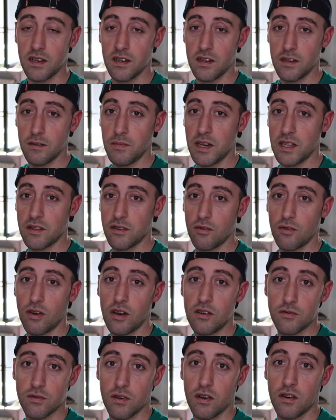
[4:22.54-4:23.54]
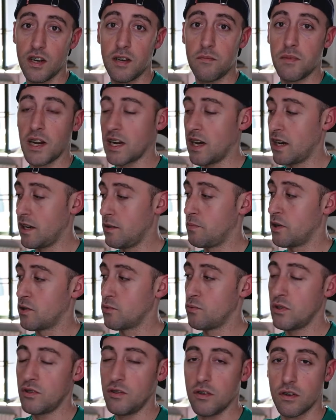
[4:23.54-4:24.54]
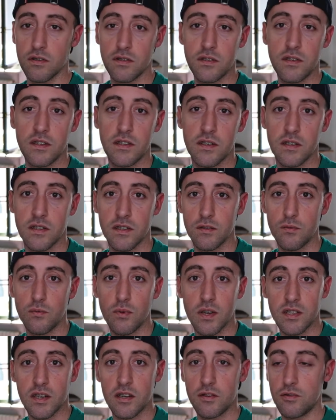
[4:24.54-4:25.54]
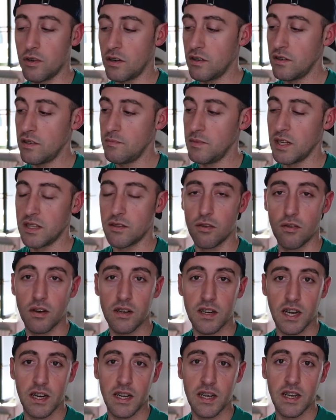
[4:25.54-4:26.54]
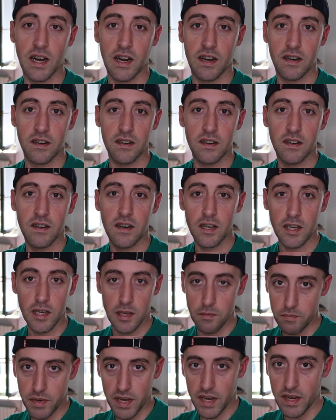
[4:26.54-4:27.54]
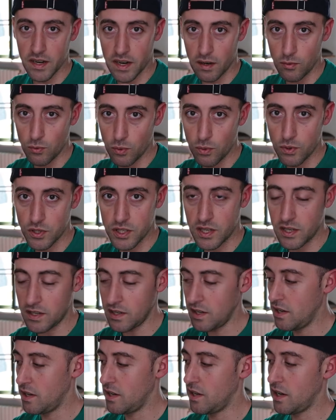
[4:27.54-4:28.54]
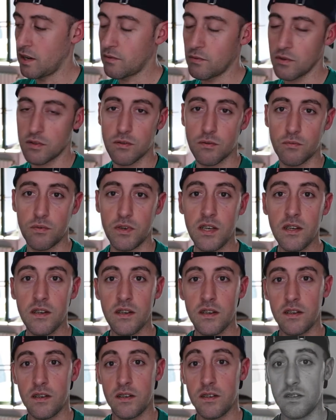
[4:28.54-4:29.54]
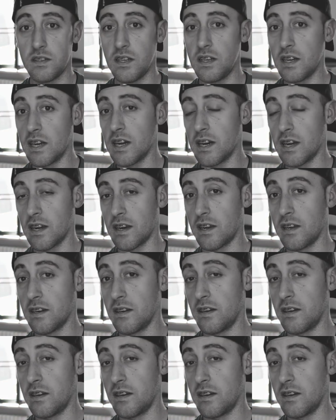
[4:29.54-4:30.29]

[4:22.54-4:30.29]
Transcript: eh, metterlo al sole magari per due giorni, due o tre giorni, metterlo a caricare in piena luce e questo qui si ricar